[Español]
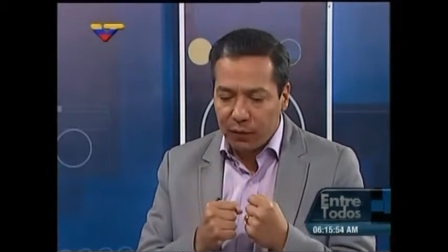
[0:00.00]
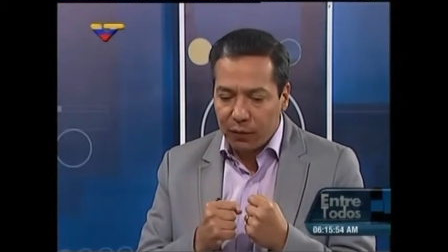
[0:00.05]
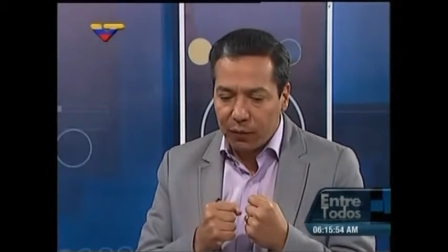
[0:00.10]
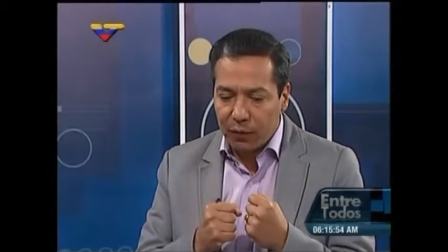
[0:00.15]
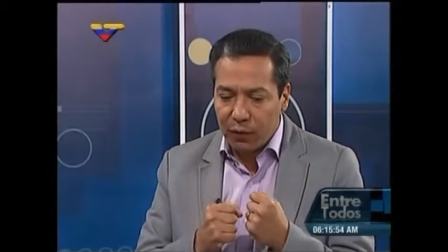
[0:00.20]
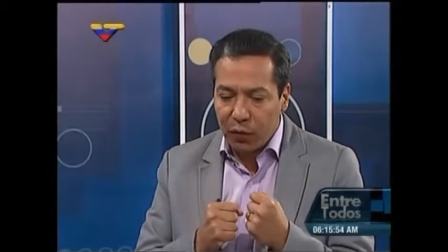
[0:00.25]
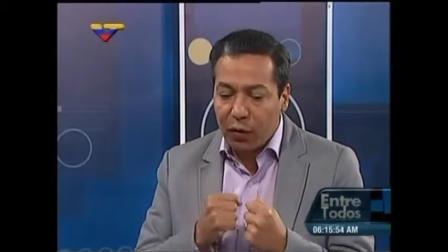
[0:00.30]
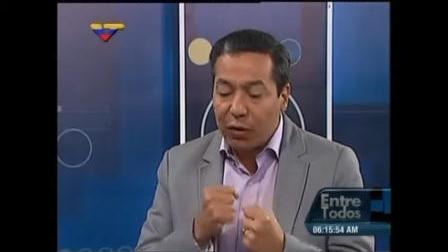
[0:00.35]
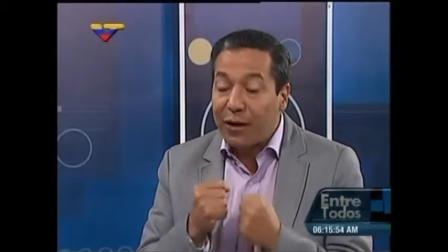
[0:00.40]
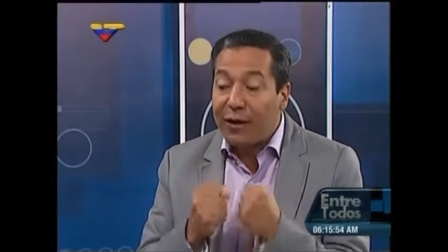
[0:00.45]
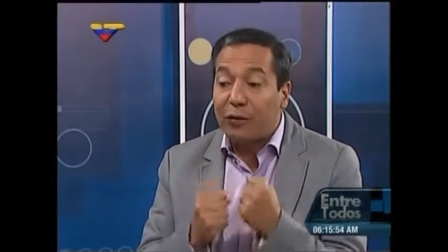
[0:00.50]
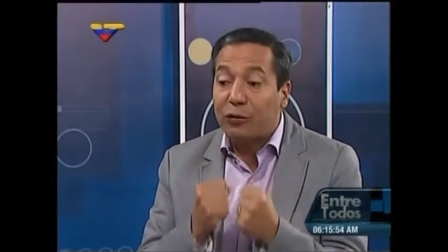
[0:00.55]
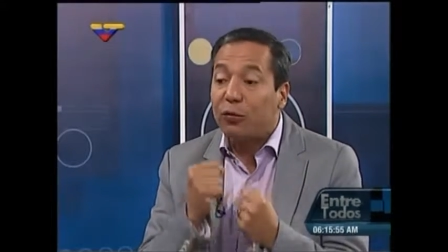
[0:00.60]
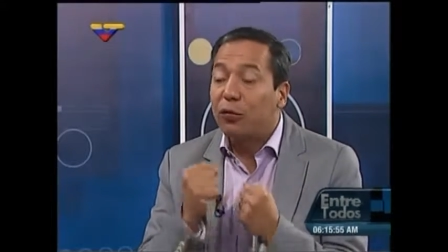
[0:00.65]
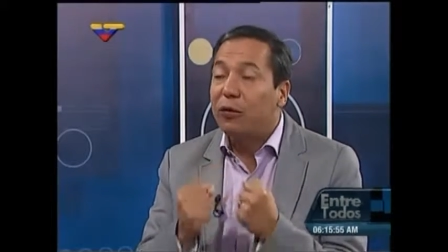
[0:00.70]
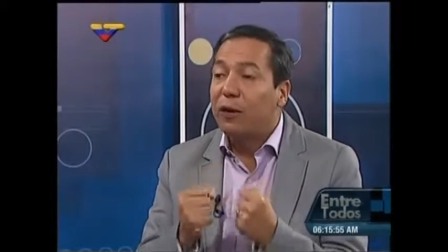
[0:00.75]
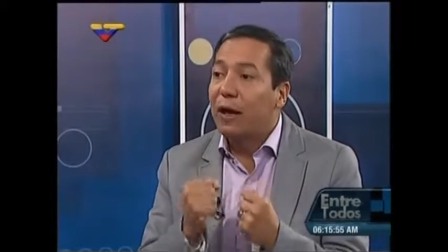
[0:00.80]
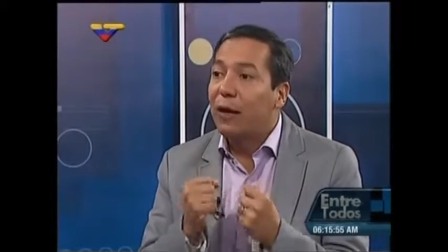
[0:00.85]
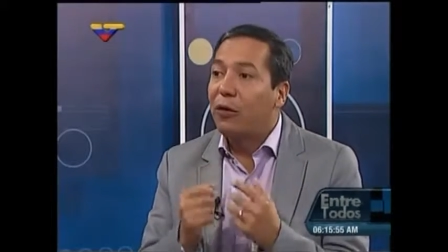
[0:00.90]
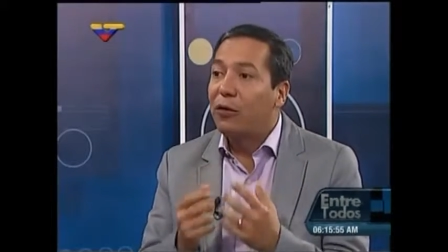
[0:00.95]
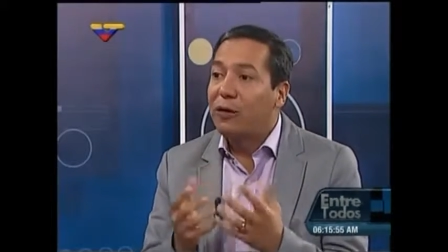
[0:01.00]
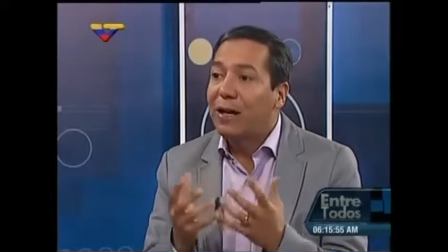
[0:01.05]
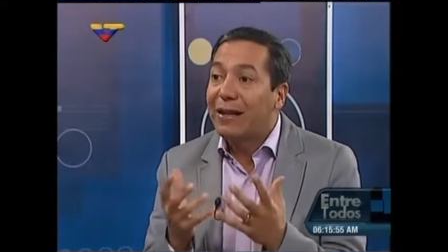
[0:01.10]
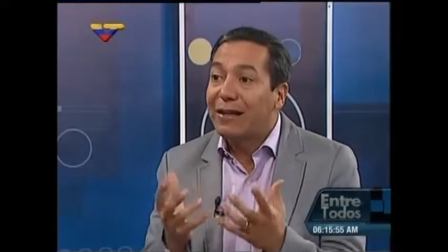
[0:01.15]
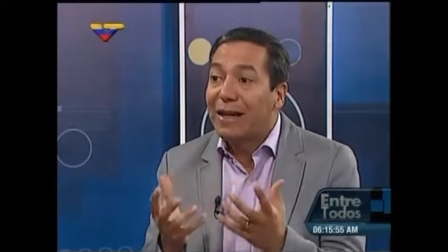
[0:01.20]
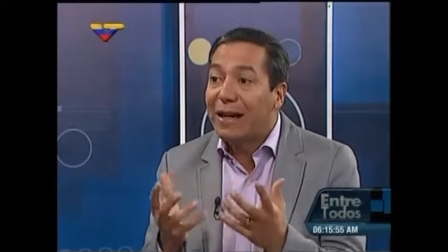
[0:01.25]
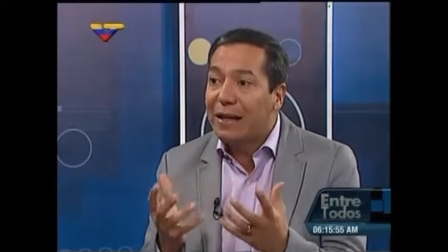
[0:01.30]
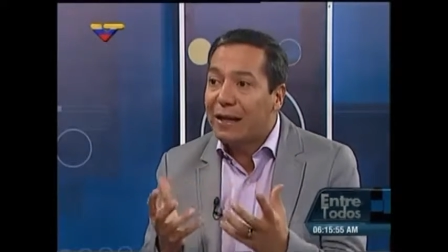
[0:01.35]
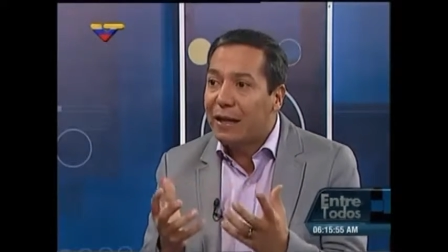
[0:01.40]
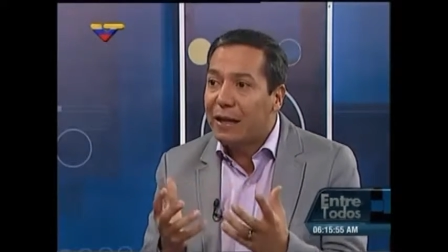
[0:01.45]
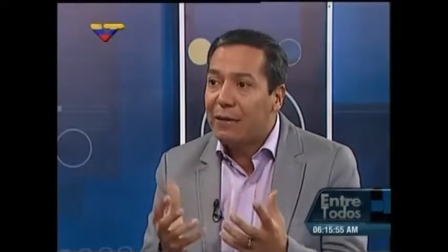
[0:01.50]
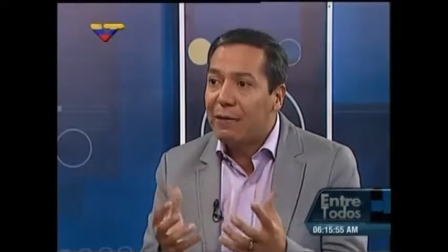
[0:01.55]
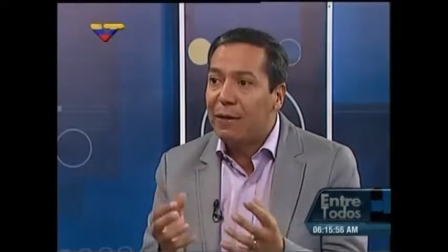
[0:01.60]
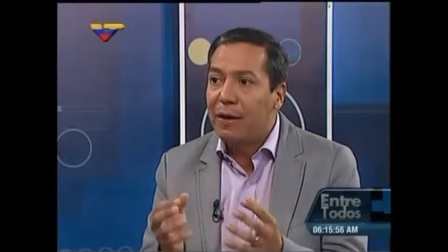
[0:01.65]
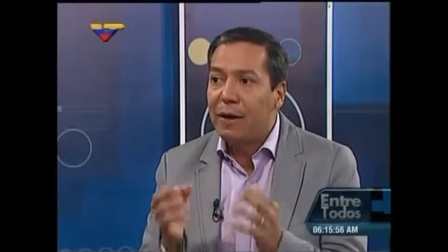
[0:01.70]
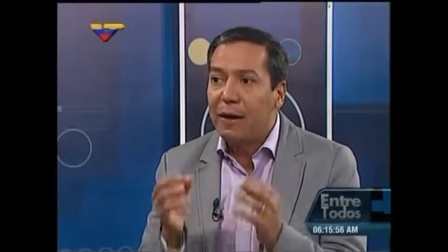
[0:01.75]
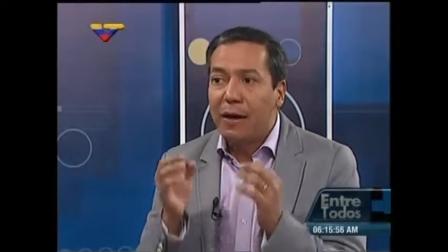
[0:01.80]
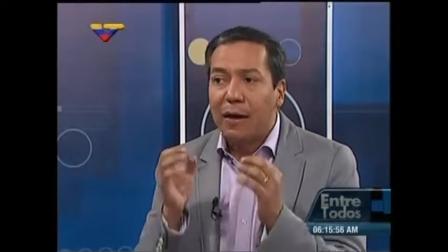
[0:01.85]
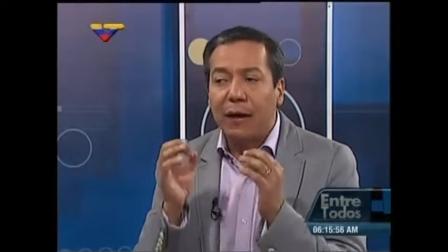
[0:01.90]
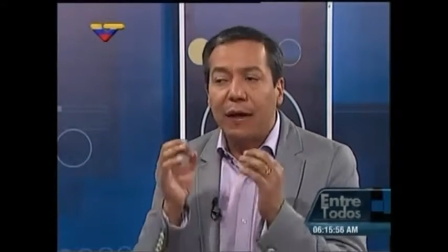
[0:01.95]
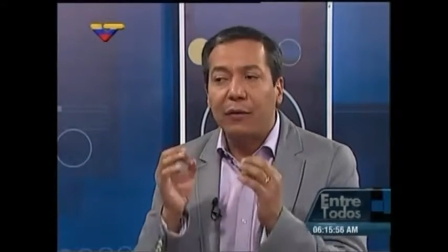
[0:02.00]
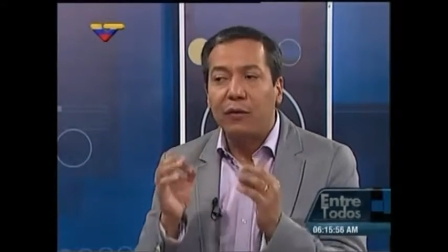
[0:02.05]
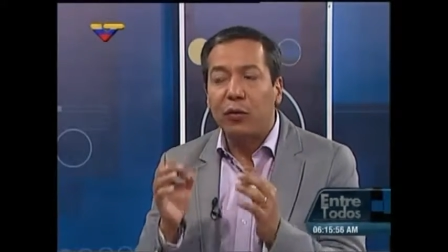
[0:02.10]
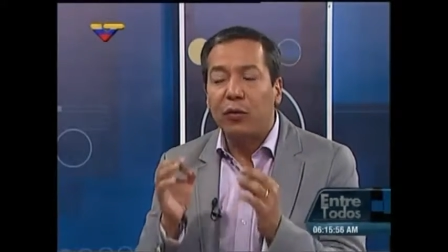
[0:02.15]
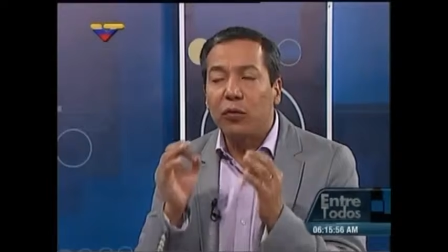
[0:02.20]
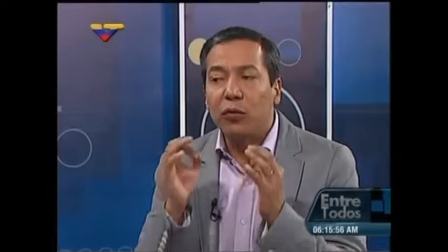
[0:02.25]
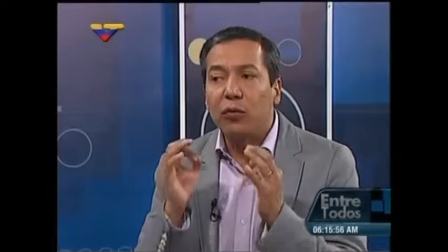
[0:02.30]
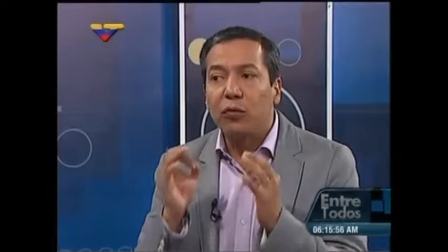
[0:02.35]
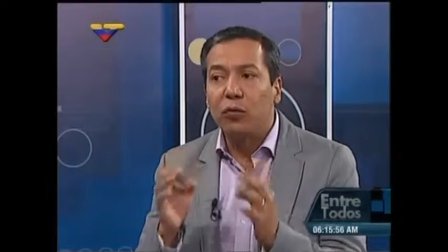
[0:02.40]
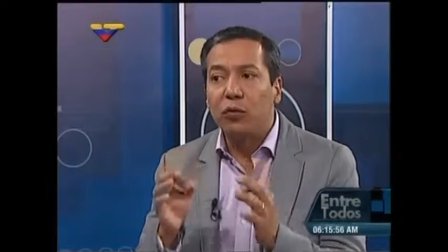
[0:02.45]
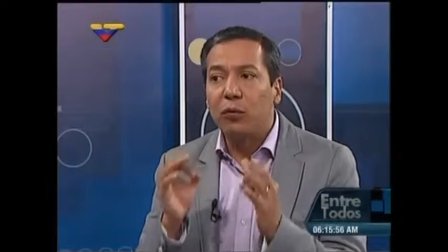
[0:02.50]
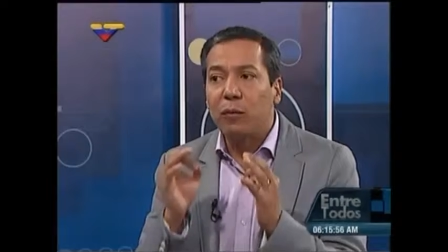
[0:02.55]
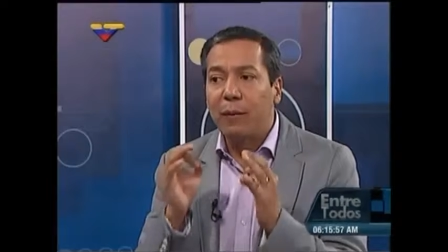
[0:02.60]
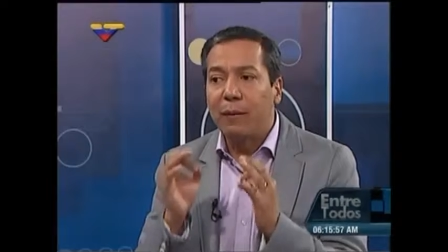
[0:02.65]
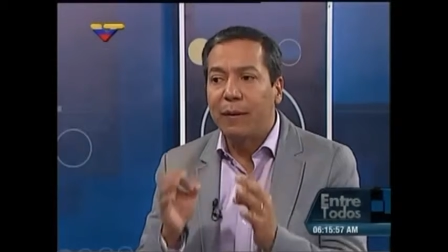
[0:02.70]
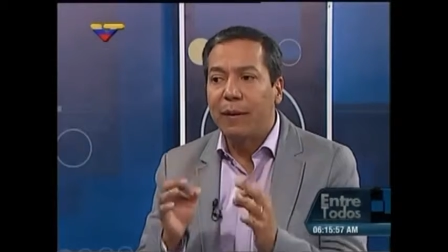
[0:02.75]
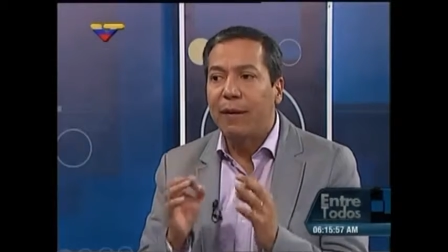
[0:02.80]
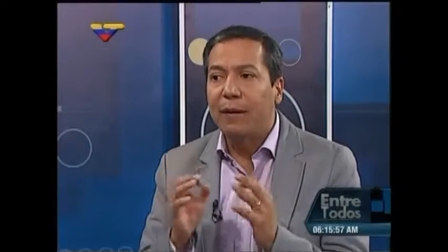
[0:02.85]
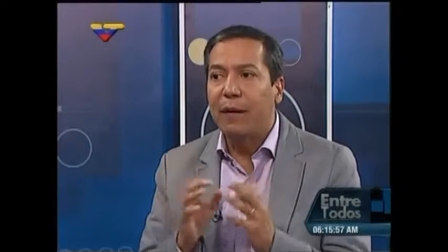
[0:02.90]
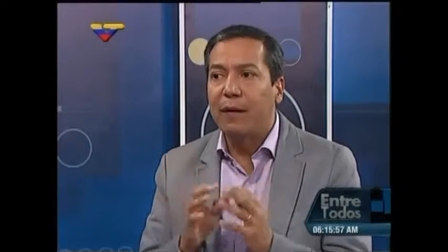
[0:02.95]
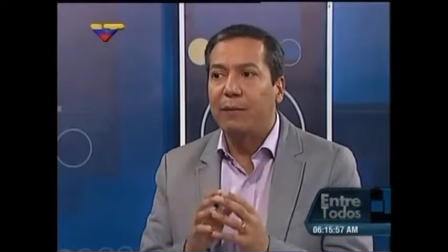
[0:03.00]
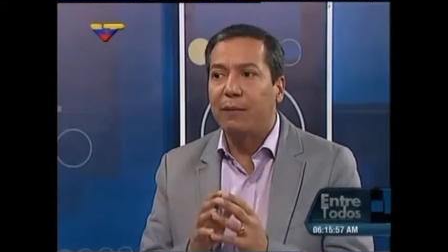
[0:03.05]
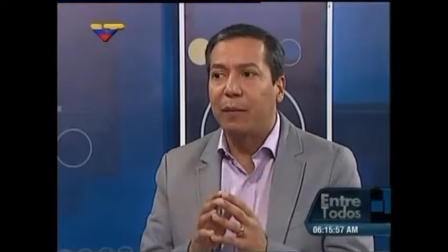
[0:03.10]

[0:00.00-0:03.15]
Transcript: unos resultados ya tangibles que son sumamente